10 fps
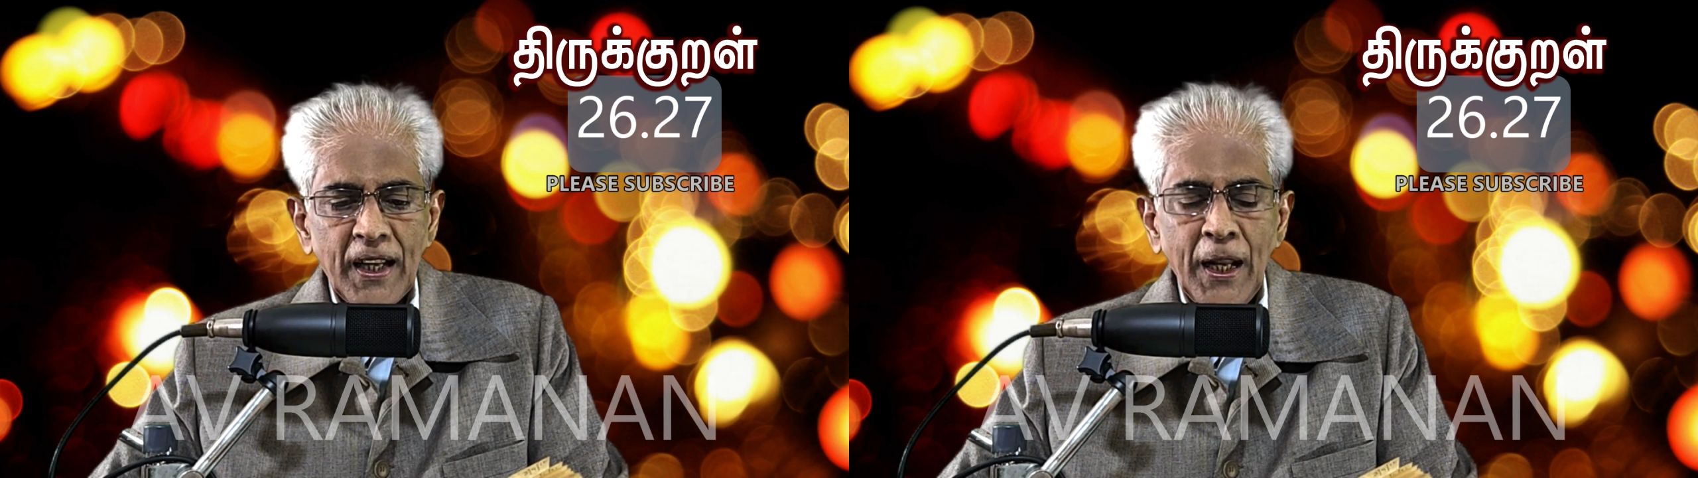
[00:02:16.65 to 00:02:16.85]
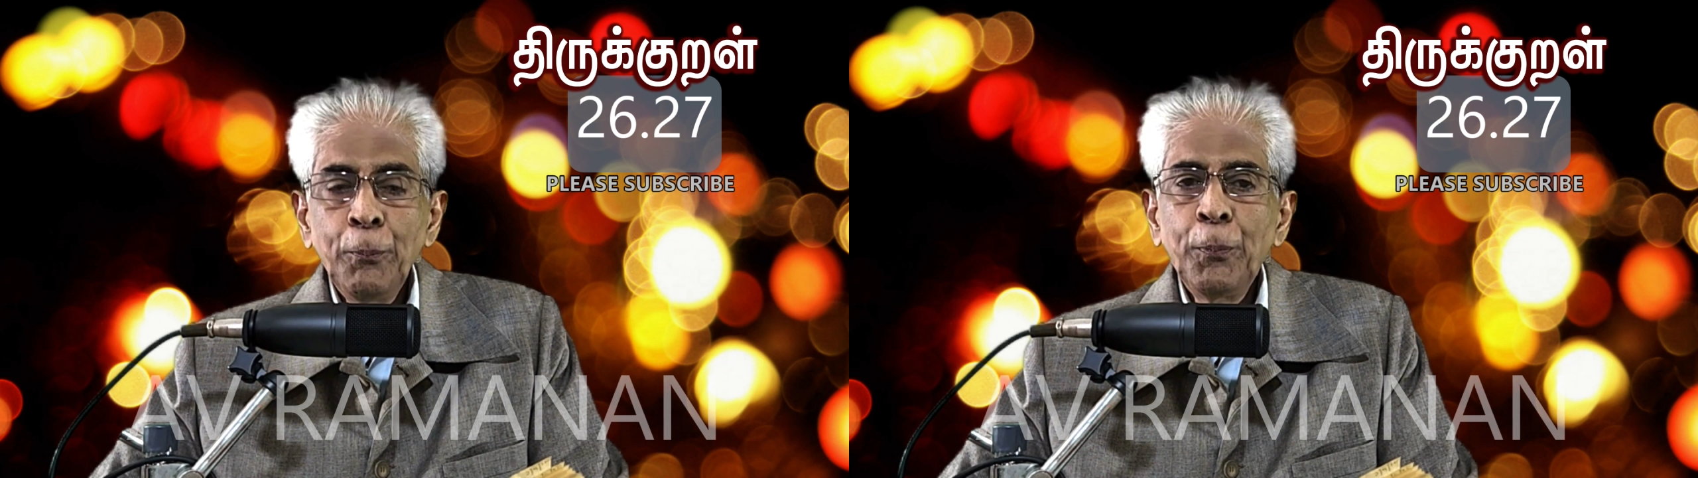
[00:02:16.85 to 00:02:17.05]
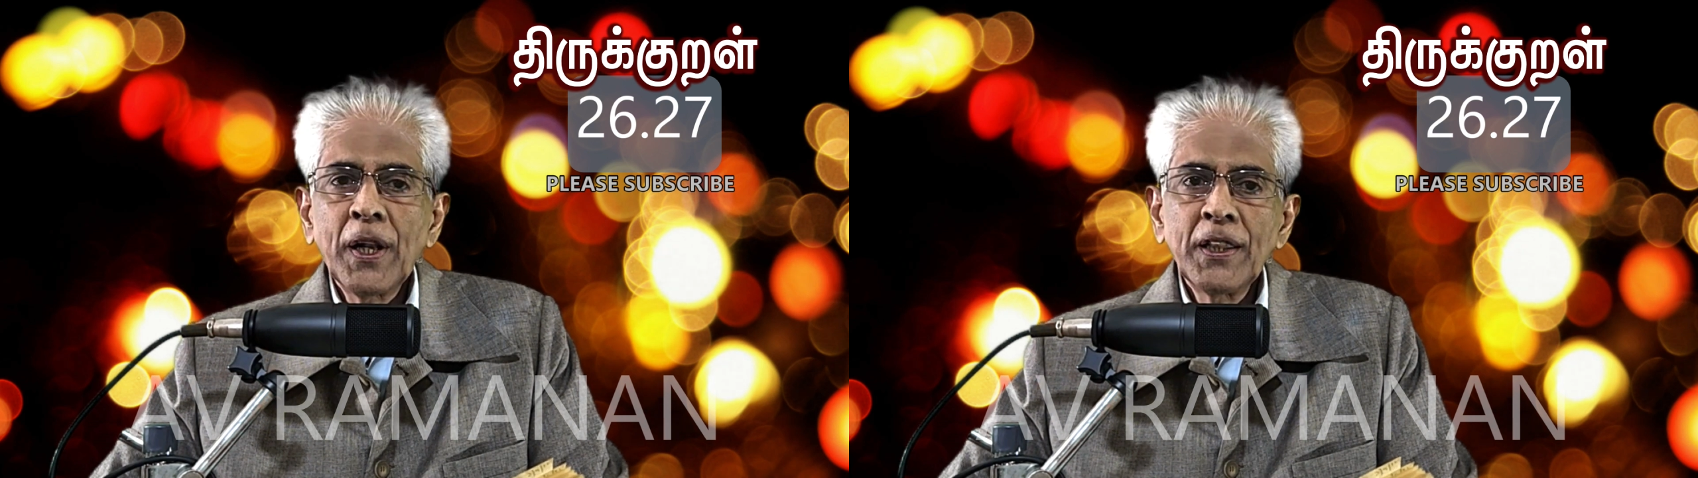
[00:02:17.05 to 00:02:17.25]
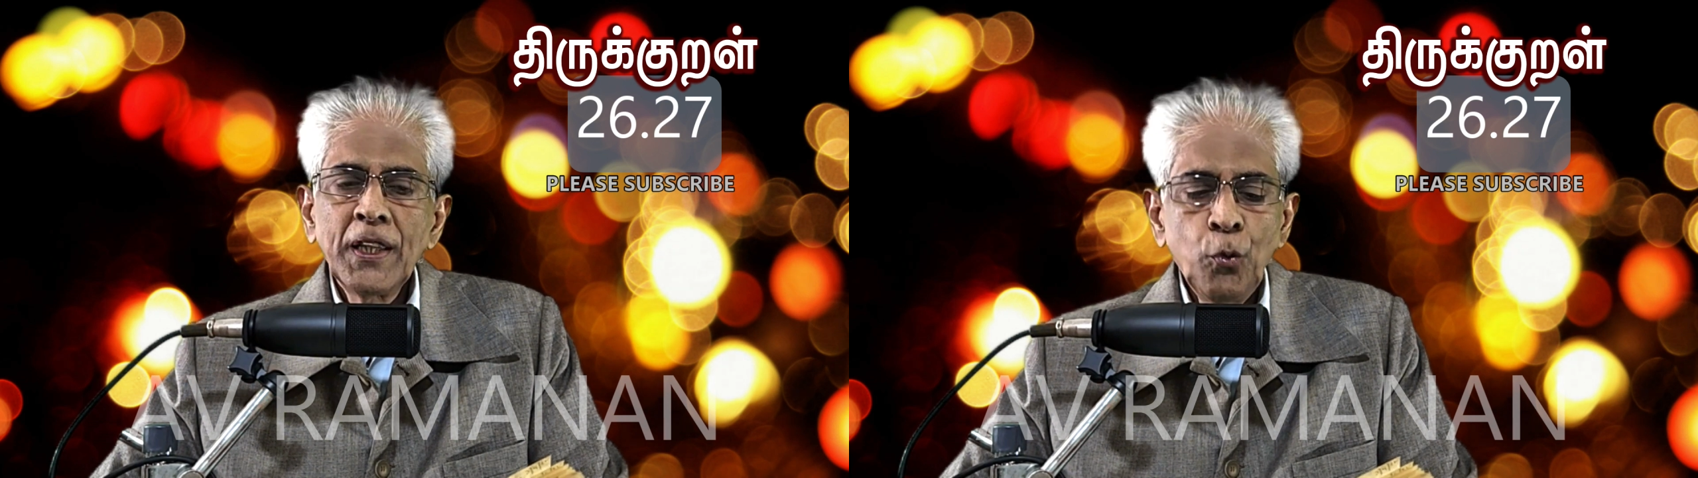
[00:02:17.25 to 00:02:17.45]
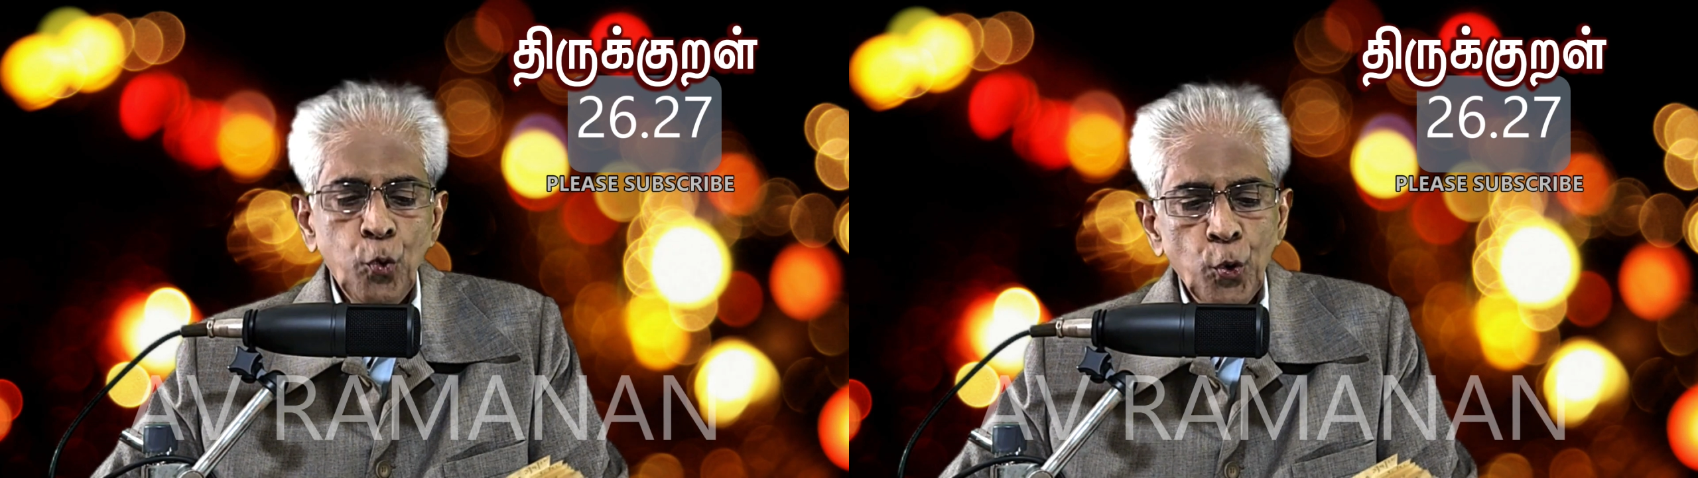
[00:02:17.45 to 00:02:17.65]

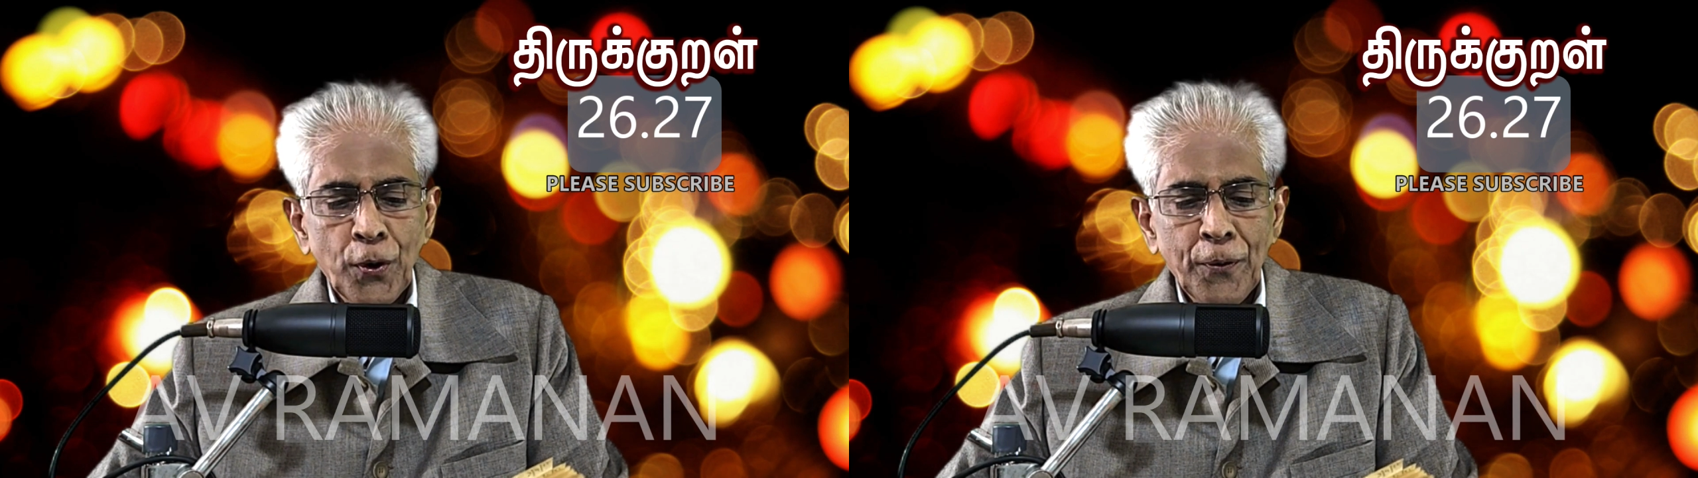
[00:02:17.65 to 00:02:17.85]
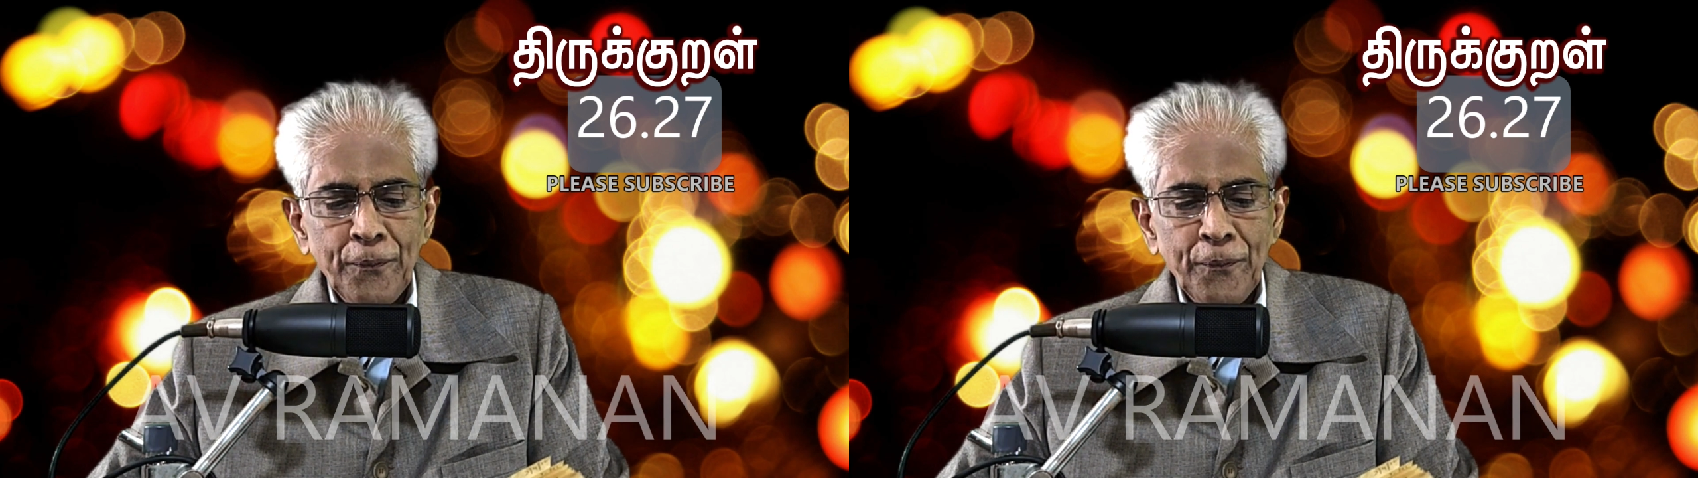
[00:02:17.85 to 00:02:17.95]
தலைப்பிறந்த ஊன்